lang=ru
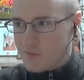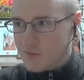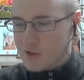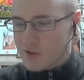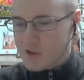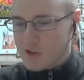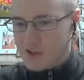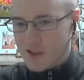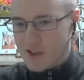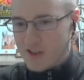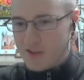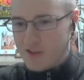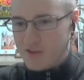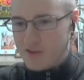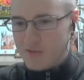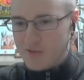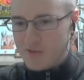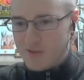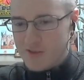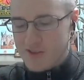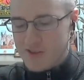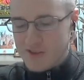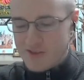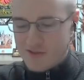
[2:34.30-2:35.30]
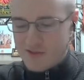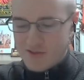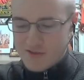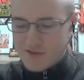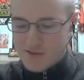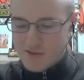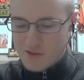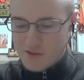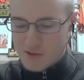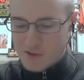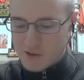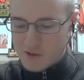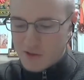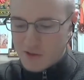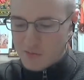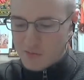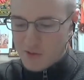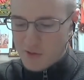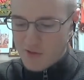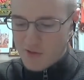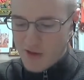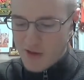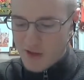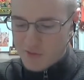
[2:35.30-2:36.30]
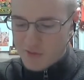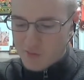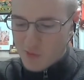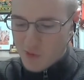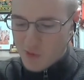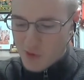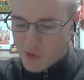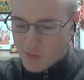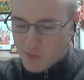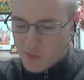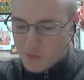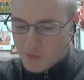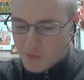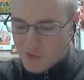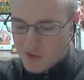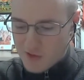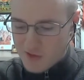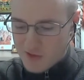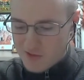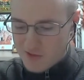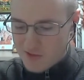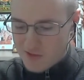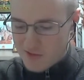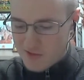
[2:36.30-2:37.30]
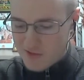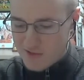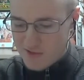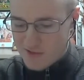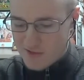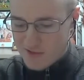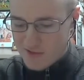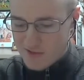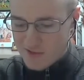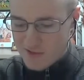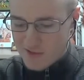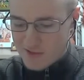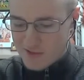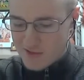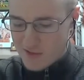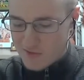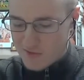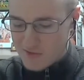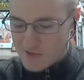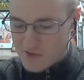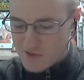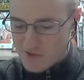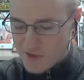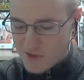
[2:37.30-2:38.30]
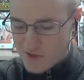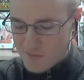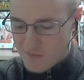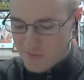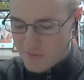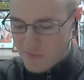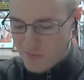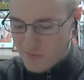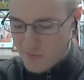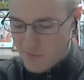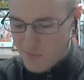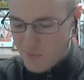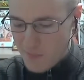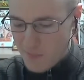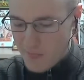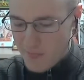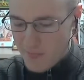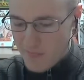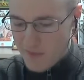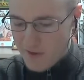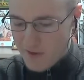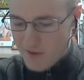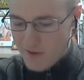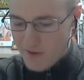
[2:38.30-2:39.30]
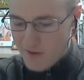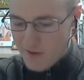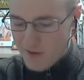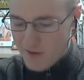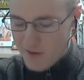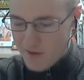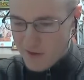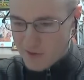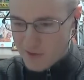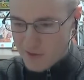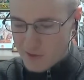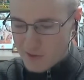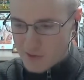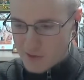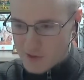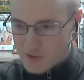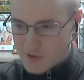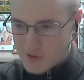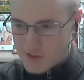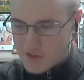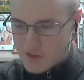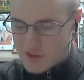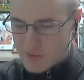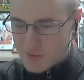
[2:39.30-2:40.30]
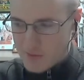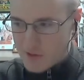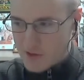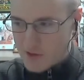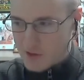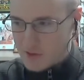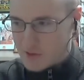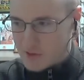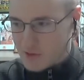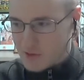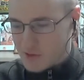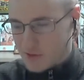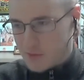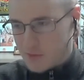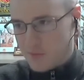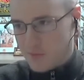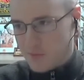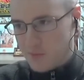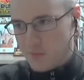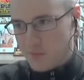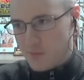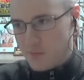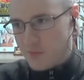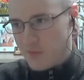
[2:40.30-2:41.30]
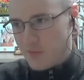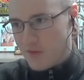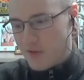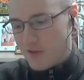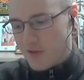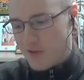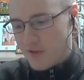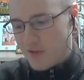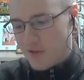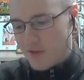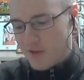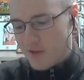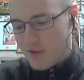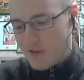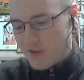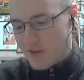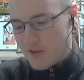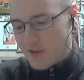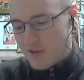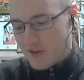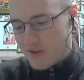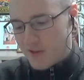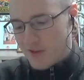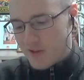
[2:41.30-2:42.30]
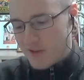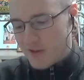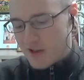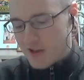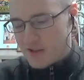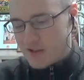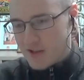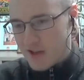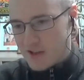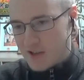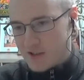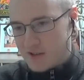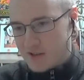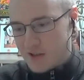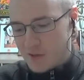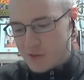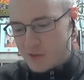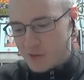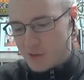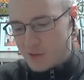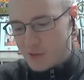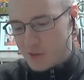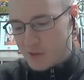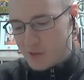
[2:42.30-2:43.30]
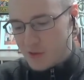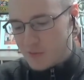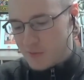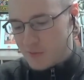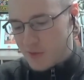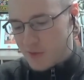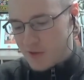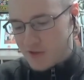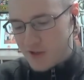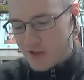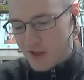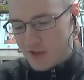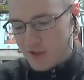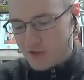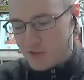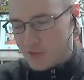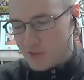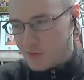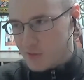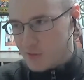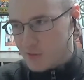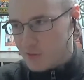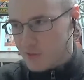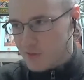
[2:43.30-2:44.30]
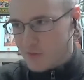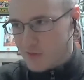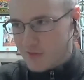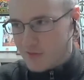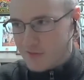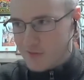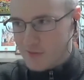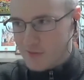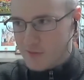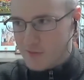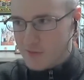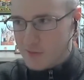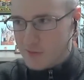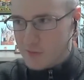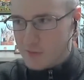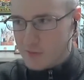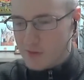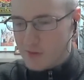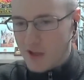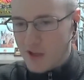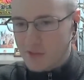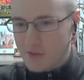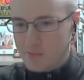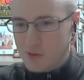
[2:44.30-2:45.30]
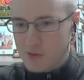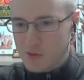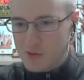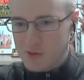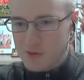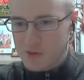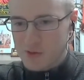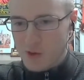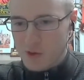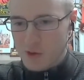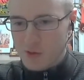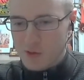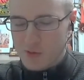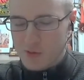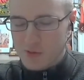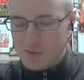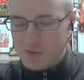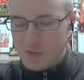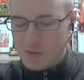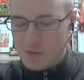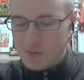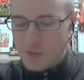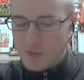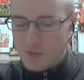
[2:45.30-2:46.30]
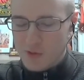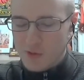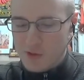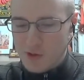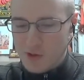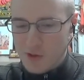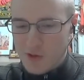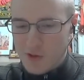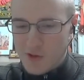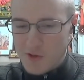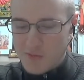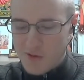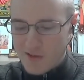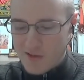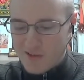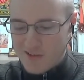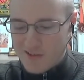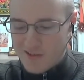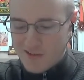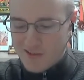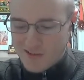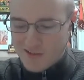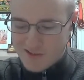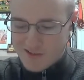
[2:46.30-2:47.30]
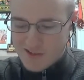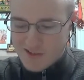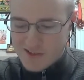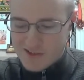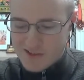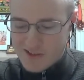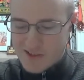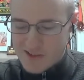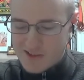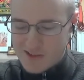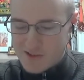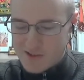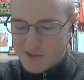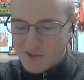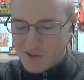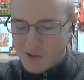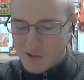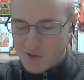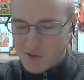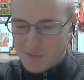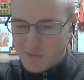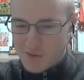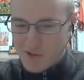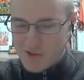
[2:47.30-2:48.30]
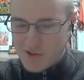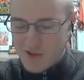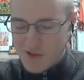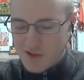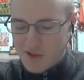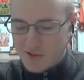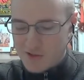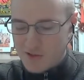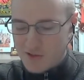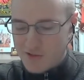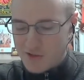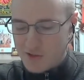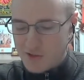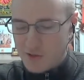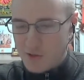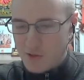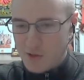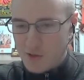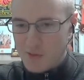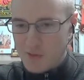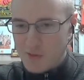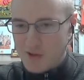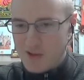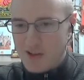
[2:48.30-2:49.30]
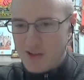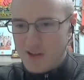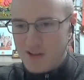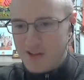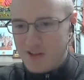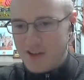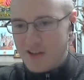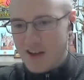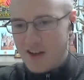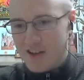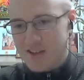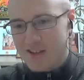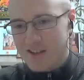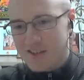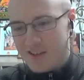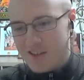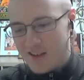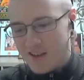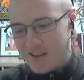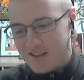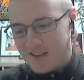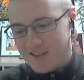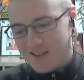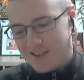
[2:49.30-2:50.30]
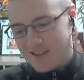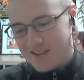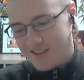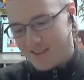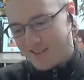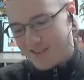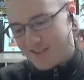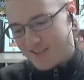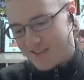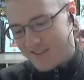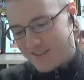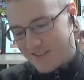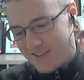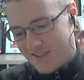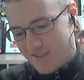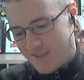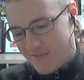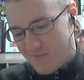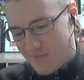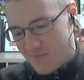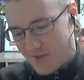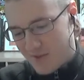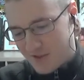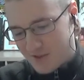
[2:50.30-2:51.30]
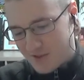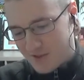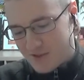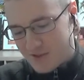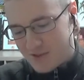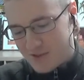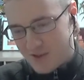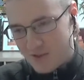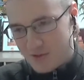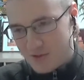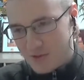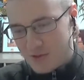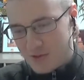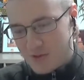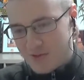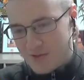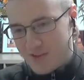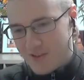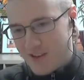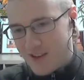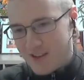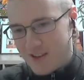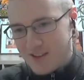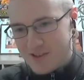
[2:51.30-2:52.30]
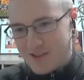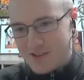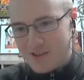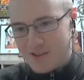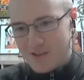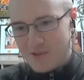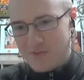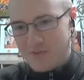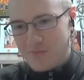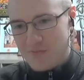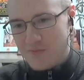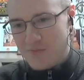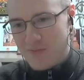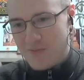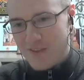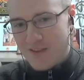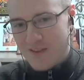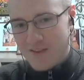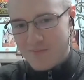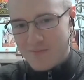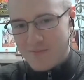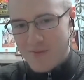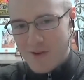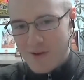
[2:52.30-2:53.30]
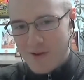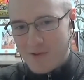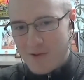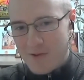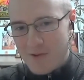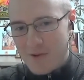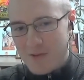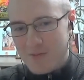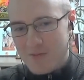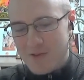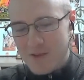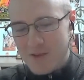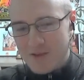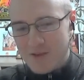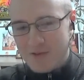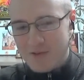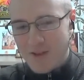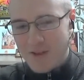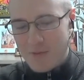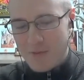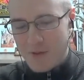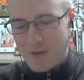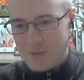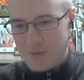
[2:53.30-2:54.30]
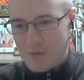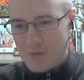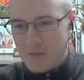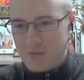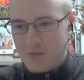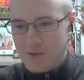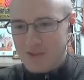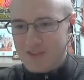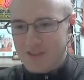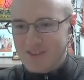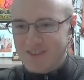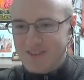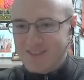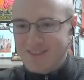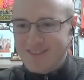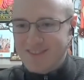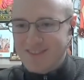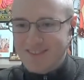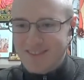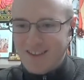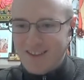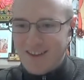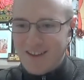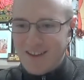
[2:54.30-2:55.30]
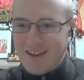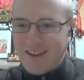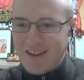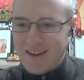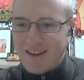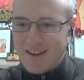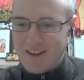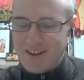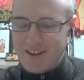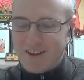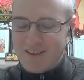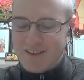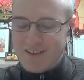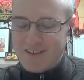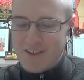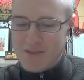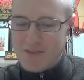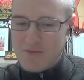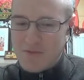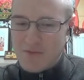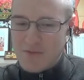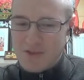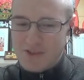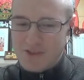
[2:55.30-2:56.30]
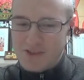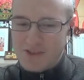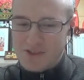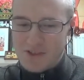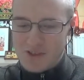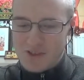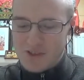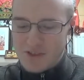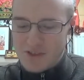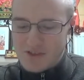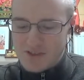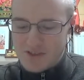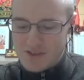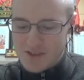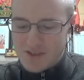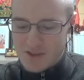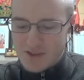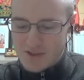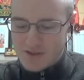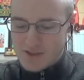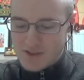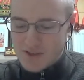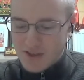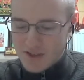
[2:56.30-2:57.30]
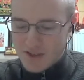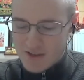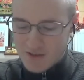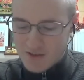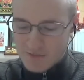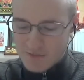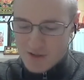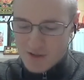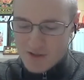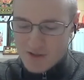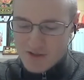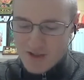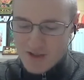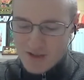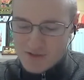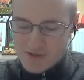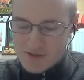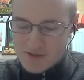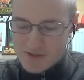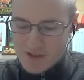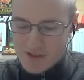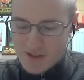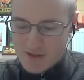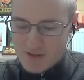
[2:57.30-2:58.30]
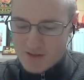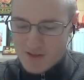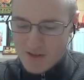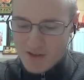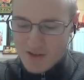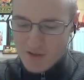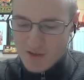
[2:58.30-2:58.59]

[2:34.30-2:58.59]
Тоже как Каждый проявляет много любви к нам всем. Я тоже заметил, что каждый раз, когда Гурдев приезжает, он вспоминает мою сестренку, он помнит ее имя. Каждый раз, когда Гурдев приезжает, он говорит, о, Махини, как дела? Меня это всегда удивляло, что моего имени он как бы не помнит, а имя моей сестренки всегда, всегда когда он приезжает, всегда,